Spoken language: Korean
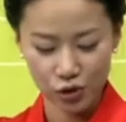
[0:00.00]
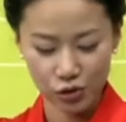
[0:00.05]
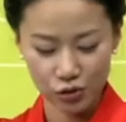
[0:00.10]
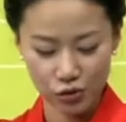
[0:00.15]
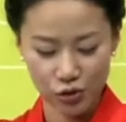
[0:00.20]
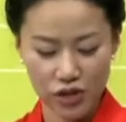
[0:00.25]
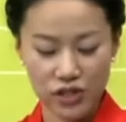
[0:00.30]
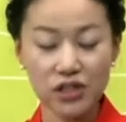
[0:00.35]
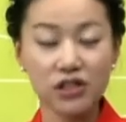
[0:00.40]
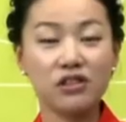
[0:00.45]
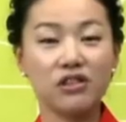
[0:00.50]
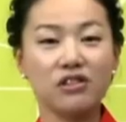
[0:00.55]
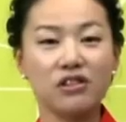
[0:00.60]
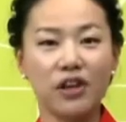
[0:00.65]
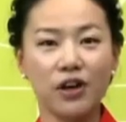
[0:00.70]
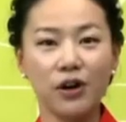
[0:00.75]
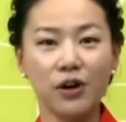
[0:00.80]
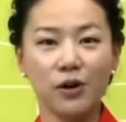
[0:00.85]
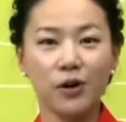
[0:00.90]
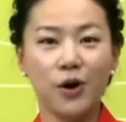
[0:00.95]

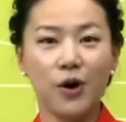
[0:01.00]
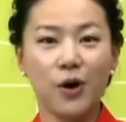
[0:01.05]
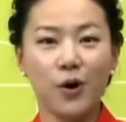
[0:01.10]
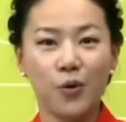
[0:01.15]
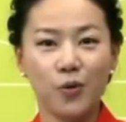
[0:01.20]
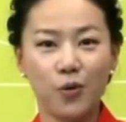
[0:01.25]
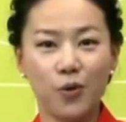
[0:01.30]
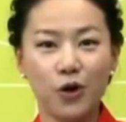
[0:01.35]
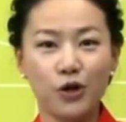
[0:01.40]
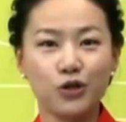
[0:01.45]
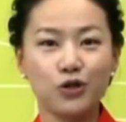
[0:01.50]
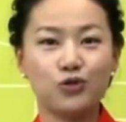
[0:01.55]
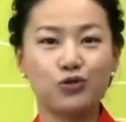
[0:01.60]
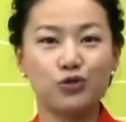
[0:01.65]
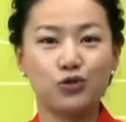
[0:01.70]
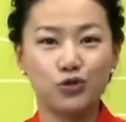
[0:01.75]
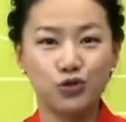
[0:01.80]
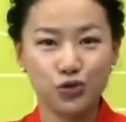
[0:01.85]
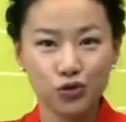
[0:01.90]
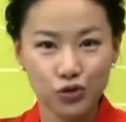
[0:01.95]
돼지띠인데요.
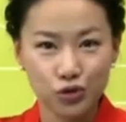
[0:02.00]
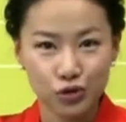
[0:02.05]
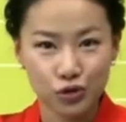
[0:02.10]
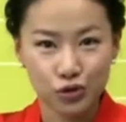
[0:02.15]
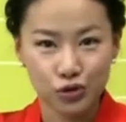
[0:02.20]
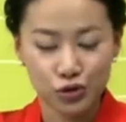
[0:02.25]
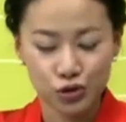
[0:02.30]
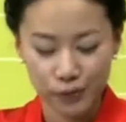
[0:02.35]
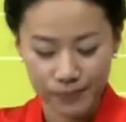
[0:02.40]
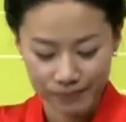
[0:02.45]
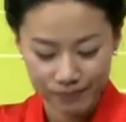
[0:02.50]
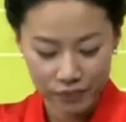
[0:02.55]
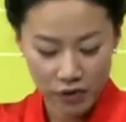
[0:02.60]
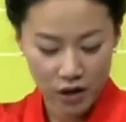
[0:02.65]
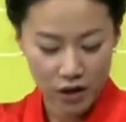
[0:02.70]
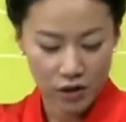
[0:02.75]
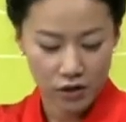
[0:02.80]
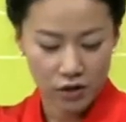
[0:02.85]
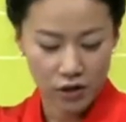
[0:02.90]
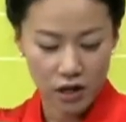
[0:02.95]
我属쭈
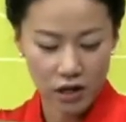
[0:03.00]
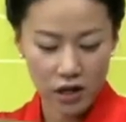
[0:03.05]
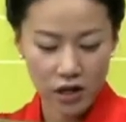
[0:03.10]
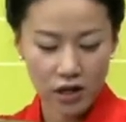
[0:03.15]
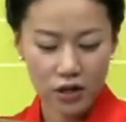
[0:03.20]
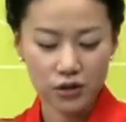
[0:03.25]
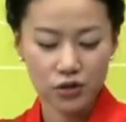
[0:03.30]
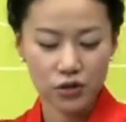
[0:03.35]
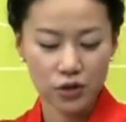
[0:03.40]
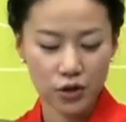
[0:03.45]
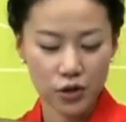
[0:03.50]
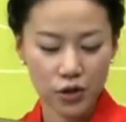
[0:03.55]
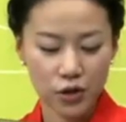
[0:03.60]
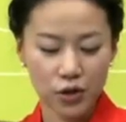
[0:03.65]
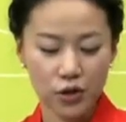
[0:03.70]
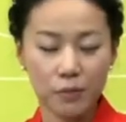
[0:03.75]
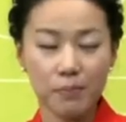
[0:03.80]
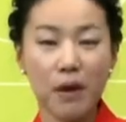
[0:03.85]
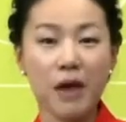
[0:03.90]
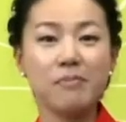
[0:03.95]
아, 어,
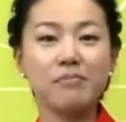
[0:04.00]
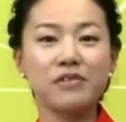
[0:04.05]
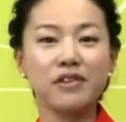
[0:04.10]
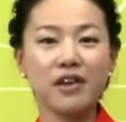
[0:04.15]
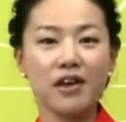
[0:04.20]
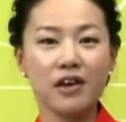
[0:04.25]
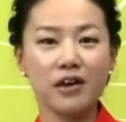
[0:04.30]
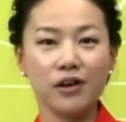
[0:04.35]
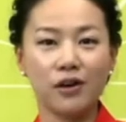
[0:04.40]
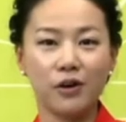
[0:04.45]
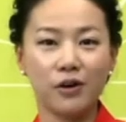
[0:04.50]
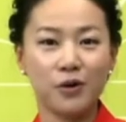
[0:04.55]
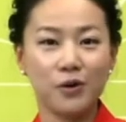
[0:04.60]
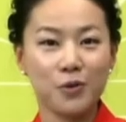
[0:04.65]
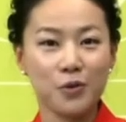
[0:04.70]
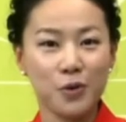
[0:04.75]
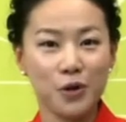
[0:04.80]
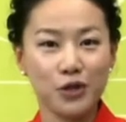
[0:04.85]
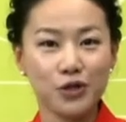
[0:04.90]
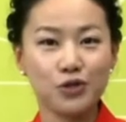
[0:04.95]
저 뱀띠예요.
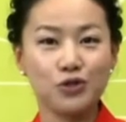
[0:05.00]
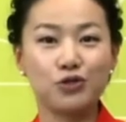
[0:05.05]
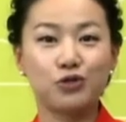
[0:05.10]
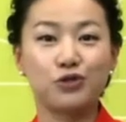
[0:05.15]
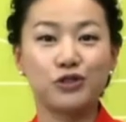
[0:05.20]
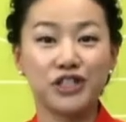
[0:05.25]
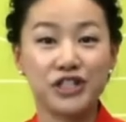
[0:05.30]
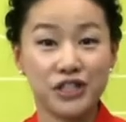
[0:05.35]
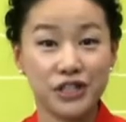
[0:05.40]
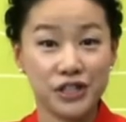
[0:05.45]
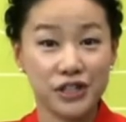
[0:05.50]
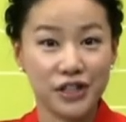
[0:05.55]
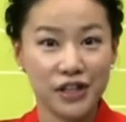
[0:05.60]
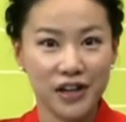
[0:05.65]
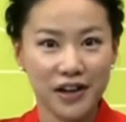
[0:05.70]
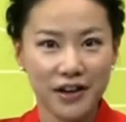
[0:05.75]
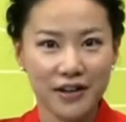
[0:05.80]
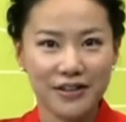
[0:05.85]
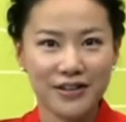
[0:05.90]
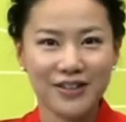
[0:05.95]

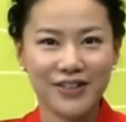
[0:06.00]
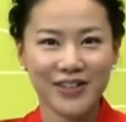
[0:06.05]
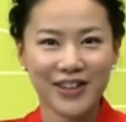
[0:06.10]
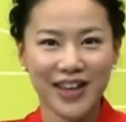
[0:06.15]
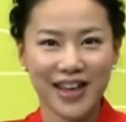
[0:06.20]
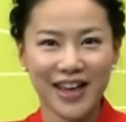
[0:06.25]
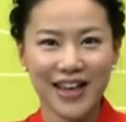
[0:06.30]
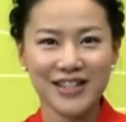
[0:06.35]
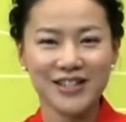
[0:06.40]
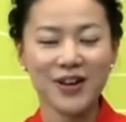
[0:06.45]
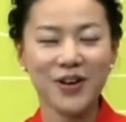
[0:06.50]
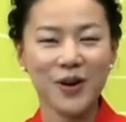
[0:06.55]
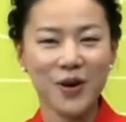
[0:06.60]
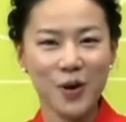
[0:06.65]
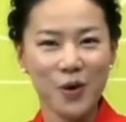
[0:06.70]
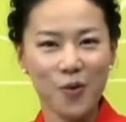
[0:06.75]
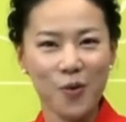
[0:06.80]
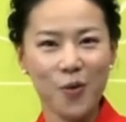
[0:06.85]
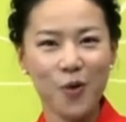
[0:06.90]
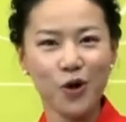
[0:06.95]
我属蛇 이렇게 해서
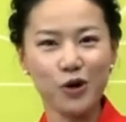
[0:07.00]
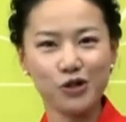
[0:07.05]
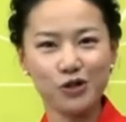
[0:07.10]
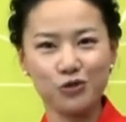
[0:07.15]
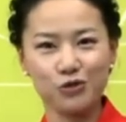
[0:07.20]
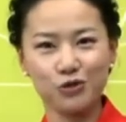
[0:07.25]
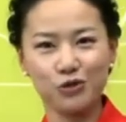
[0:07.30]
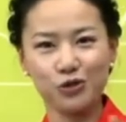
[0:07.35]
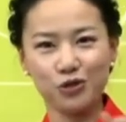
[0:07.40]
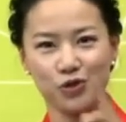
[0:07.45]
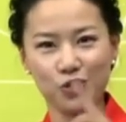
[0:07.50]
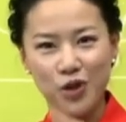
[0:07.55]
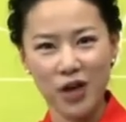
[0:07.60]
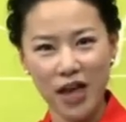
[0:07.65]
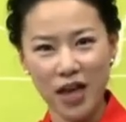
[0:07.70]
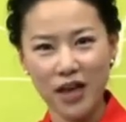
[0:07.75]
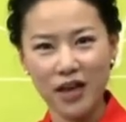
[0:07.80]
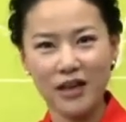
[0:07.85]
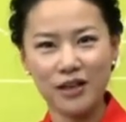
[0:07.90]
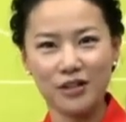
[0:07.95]
我属
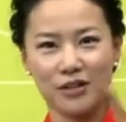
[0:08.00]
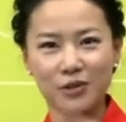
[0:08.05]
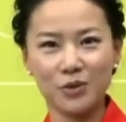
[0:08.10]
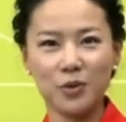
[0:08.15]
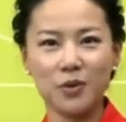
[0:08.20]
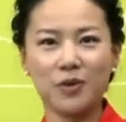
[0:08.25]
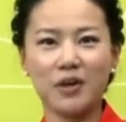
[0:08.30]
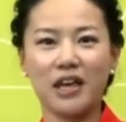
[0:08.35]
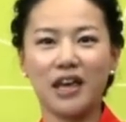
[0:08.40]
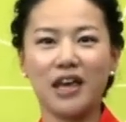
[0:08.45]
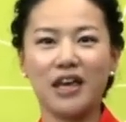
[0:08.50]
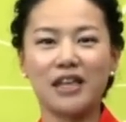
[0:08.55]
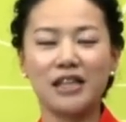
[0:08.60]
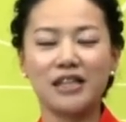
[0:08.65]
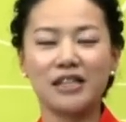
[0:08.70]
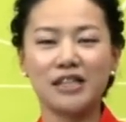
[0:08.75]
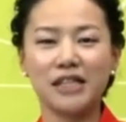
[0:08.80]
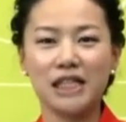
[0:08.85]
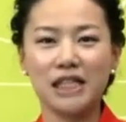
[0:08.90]
뒤에 그 속해 있는